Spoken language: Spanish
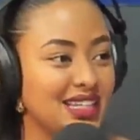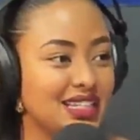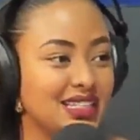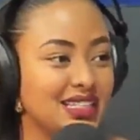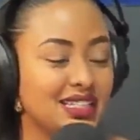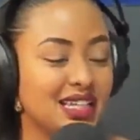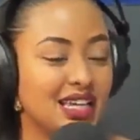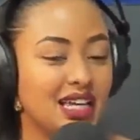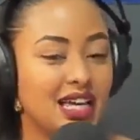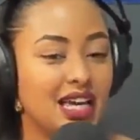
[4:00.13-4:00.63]

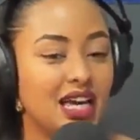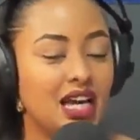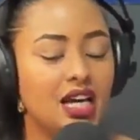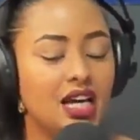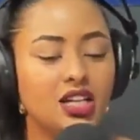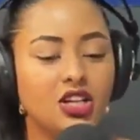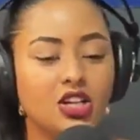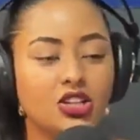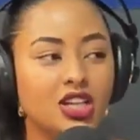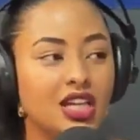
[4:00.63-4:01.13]
dice
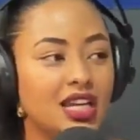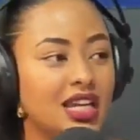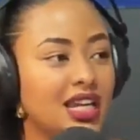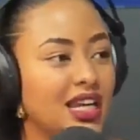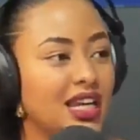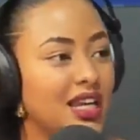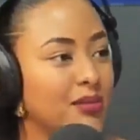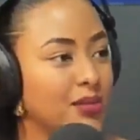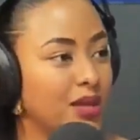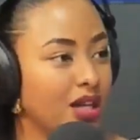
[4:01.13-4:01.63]
y no tiene
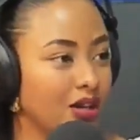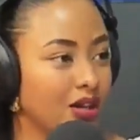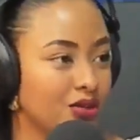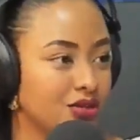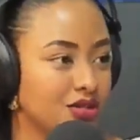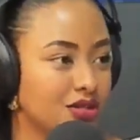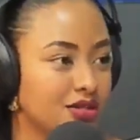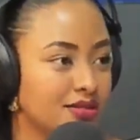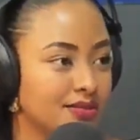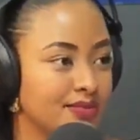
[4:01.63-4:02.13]

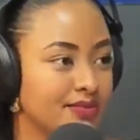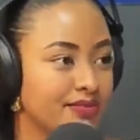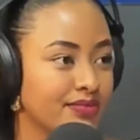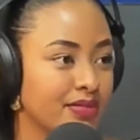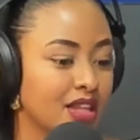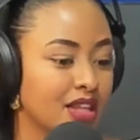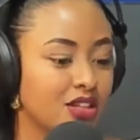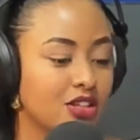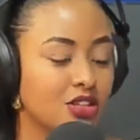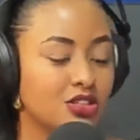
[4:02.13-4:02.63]
enemigos.
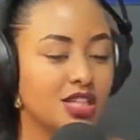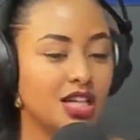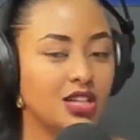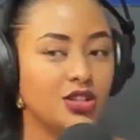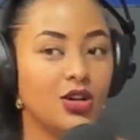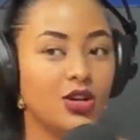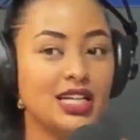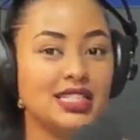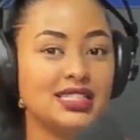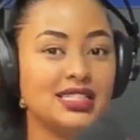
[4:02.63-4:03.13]
Yo
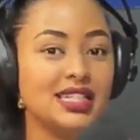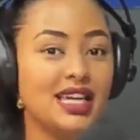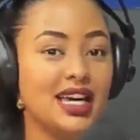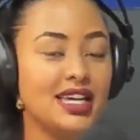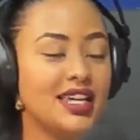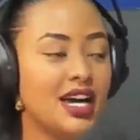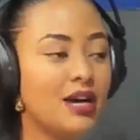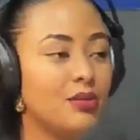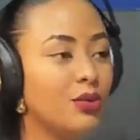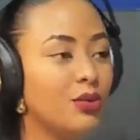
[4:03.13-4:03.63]
siento que si ella